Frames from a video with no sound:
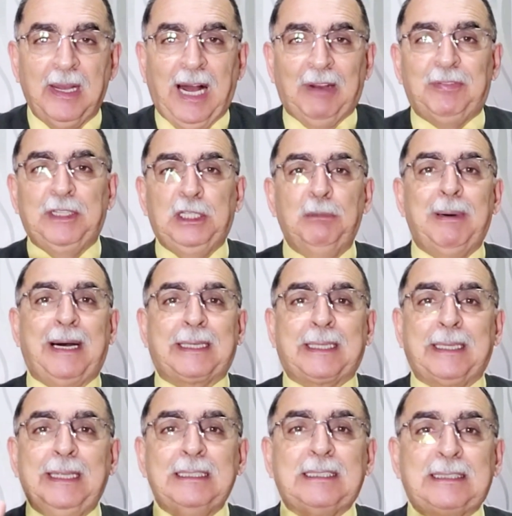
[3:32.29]
haveria uma
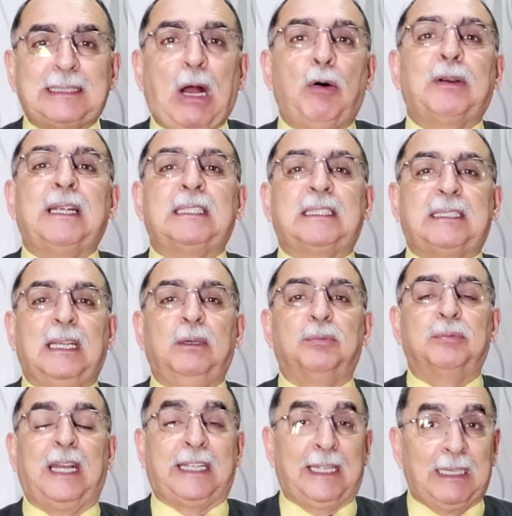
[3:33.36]

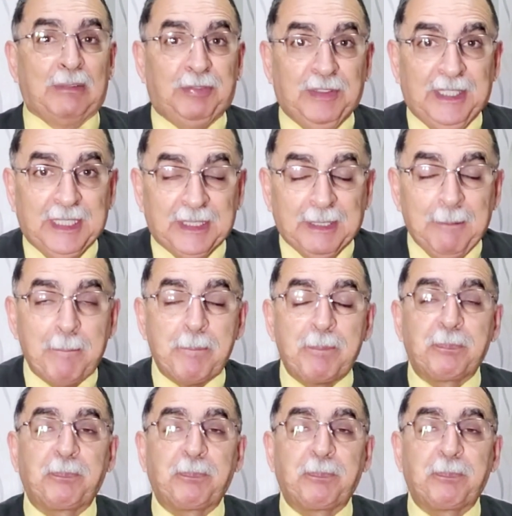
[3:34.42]
restauração daquela vida